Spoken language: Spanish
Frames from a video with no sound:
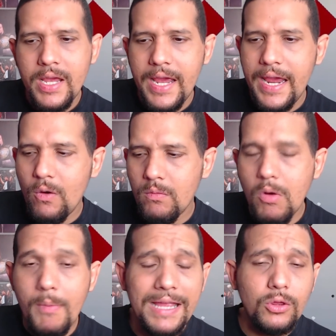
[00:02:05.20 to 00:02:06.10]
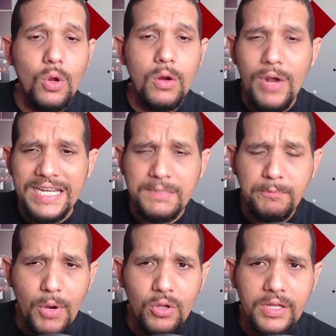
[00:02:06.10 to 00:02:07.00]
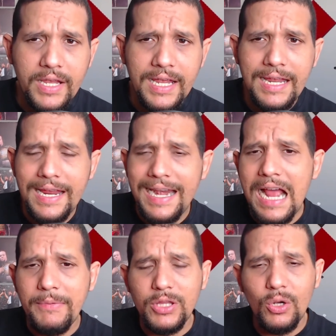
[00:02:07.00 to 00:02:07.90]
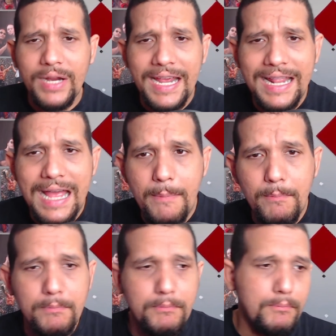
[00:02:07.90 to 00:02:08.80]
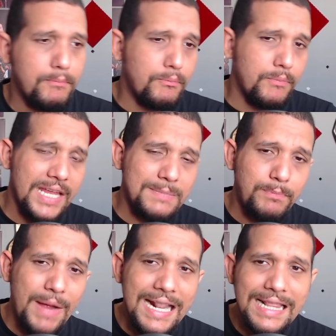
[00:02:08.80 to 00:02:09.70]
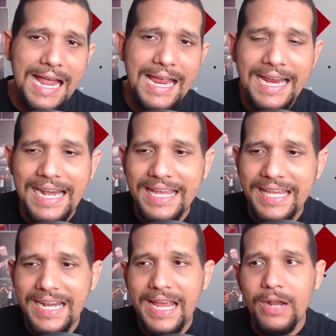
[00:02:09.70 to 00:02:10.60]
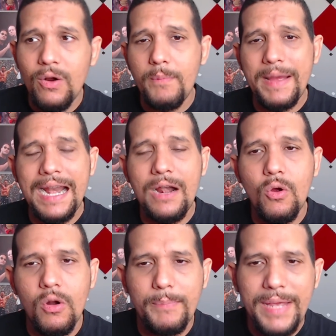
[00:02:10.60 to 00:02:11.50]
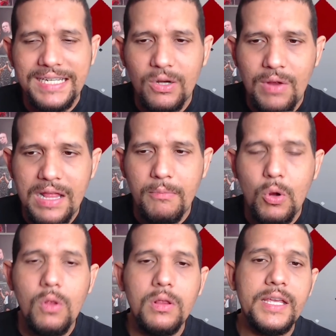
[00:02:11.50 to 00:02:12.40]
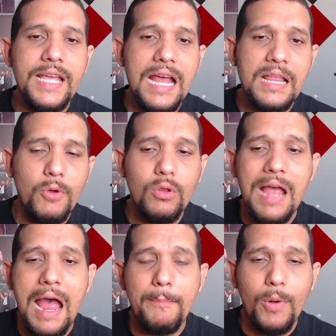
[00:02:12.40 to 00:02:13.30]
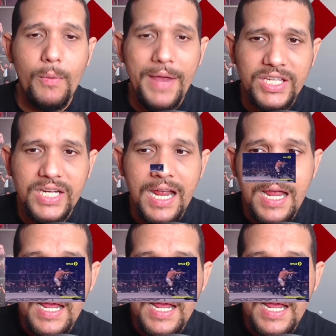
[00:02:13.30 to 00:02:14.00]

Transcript: en un momento, en un spot, eh, el árbitro queda de espalda en el esquinero para no golpearse con Adam Hood y Adam Hood aprovecha